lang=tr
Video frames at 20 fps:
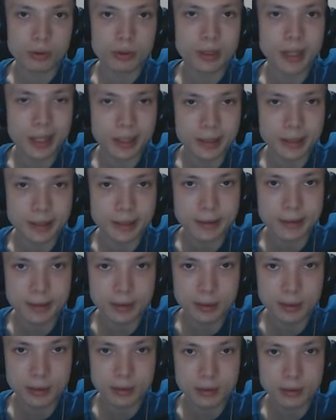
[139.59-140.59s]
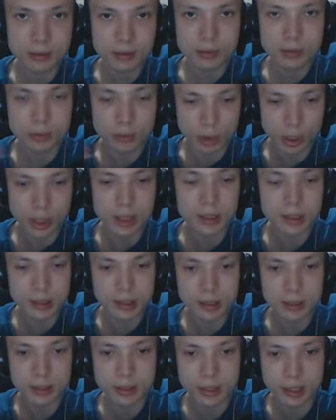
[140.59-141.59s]
dandiktir.
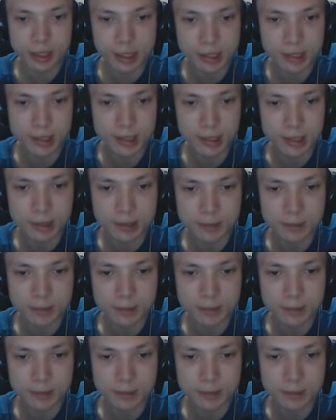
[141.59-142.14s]
Kulaklığı iyidir.